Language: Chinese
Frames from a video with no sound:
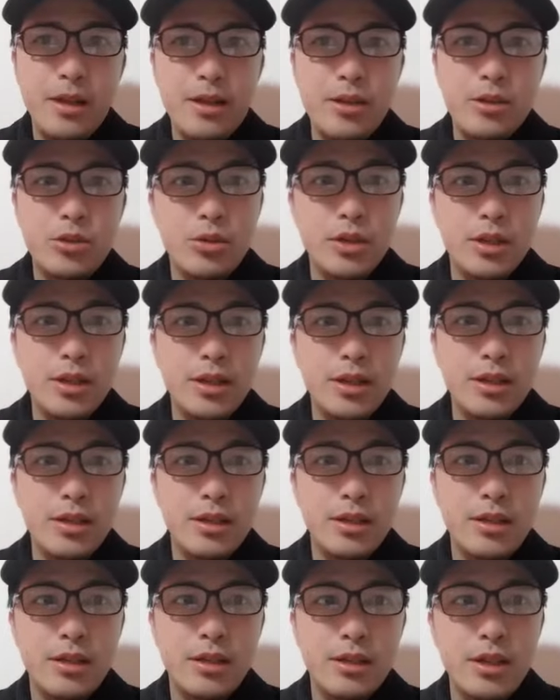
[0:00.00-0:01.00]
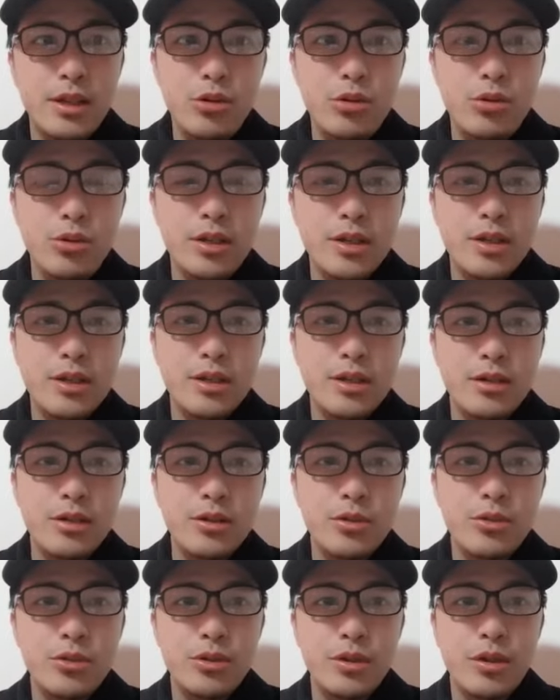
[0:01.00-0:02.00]
所以，音乐是
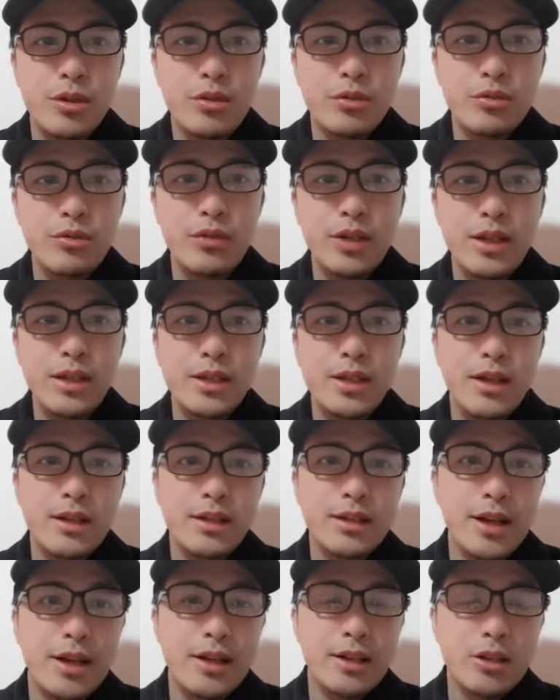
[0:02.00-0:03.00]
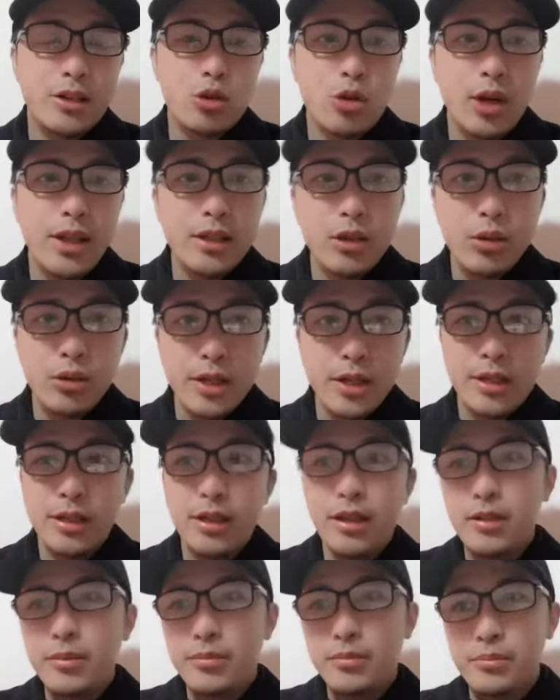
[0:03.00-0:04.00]
具有非常强的穿透力的。
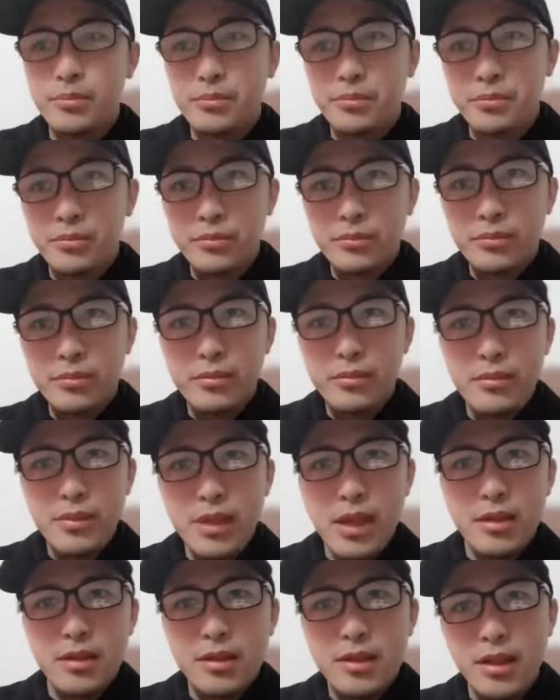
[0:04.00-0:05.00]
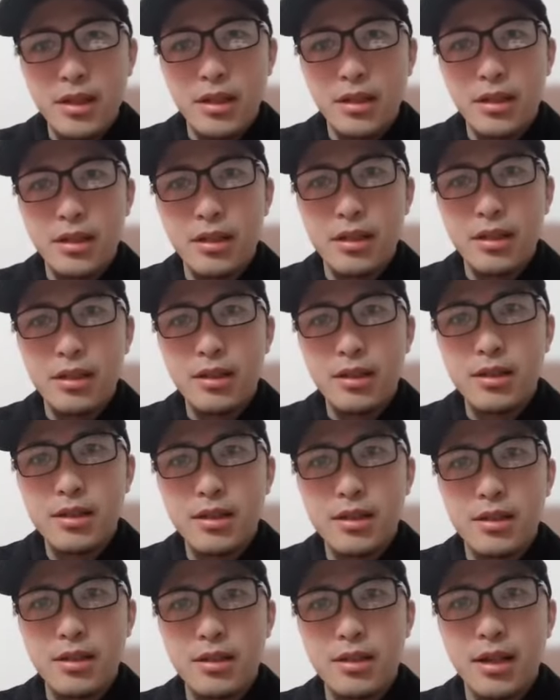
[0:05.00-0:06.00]
这个
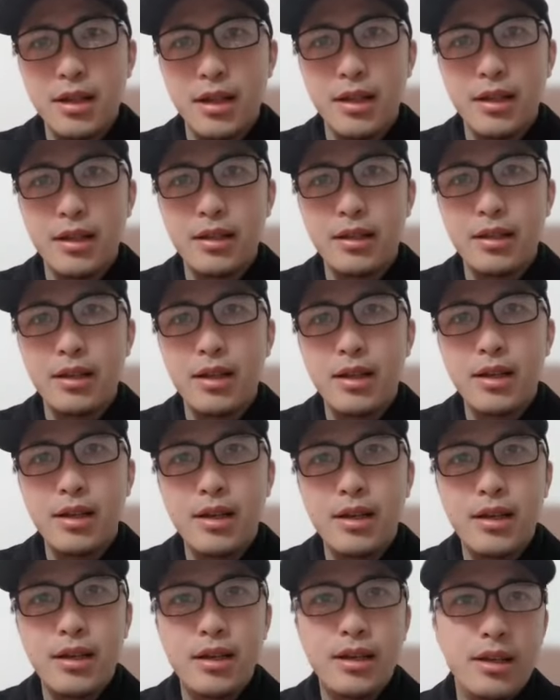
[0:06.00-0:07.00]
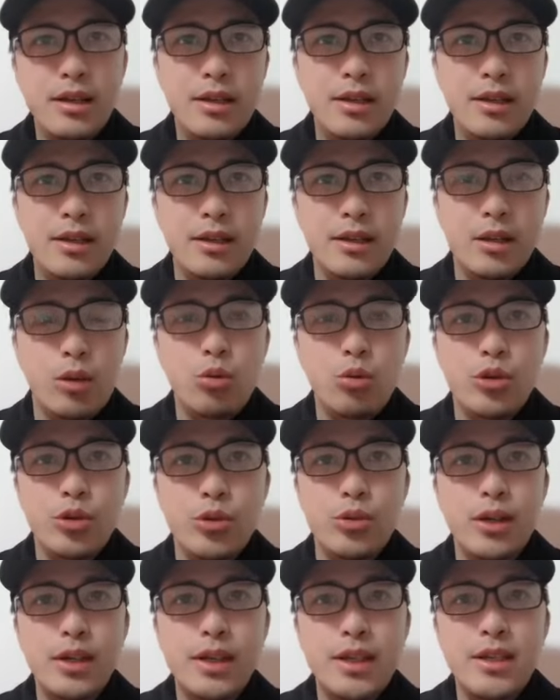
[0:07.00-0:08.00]
是在摇滚
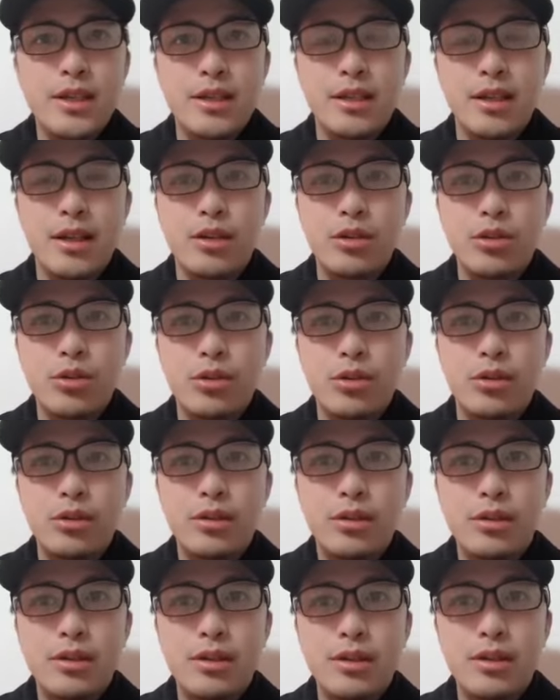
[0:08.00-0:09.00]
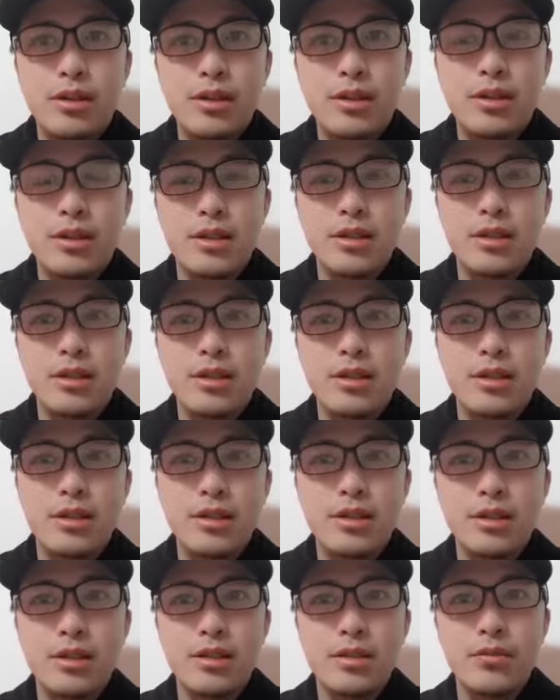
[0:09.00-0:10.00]
乐历史当中，是是
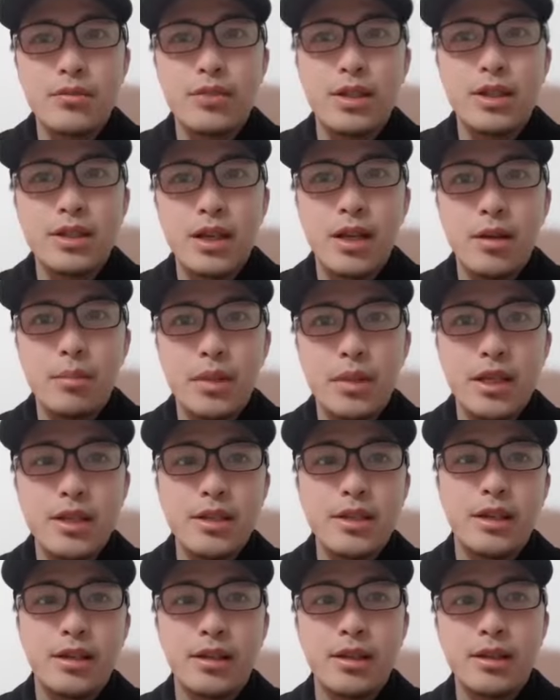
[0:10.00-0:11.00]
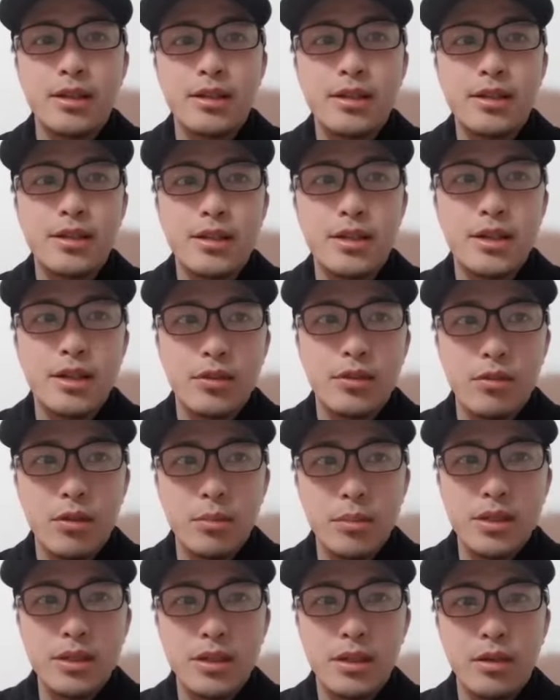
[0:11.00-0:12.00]
是非常明显的一个特征。我
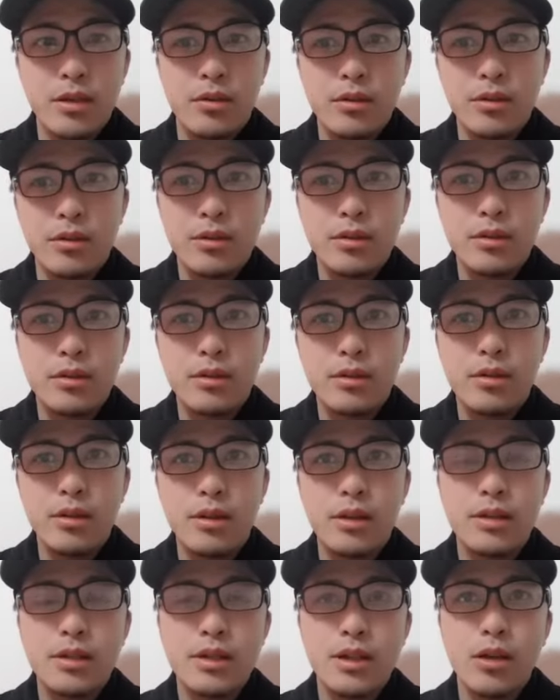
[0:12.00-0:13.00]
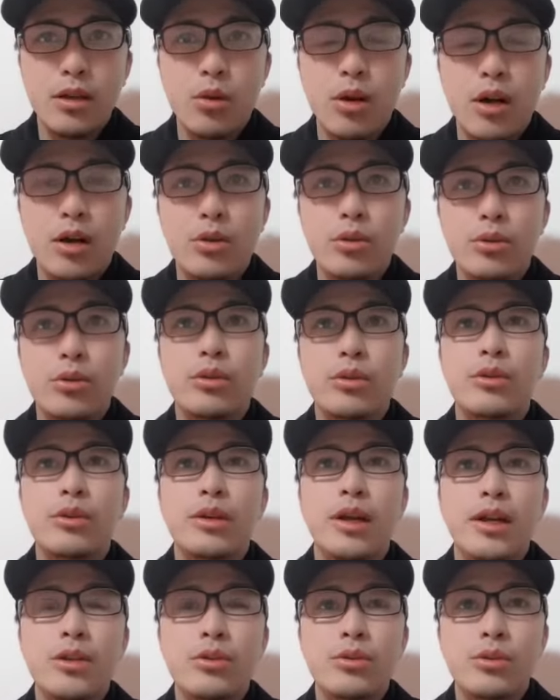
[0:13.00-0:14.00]
们知道，这个皇后乐队
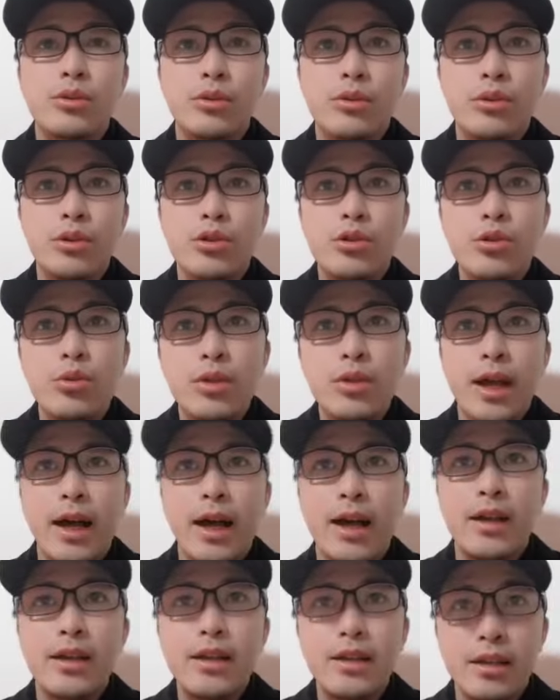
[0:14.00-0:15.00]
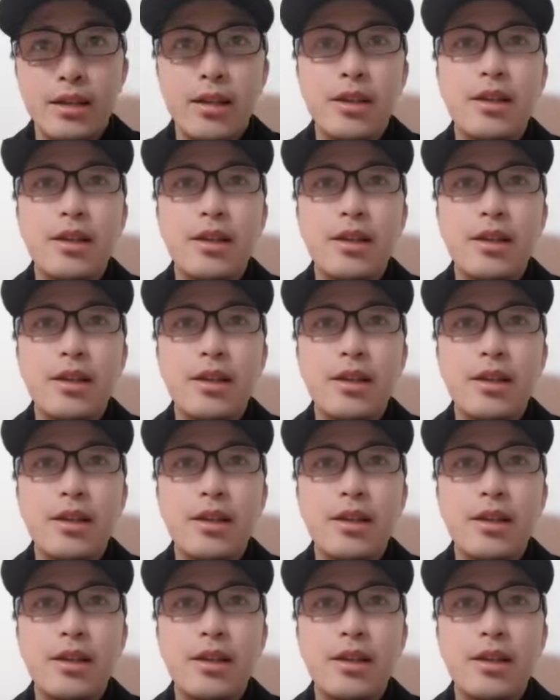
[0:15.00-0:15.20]
还去过匈牙利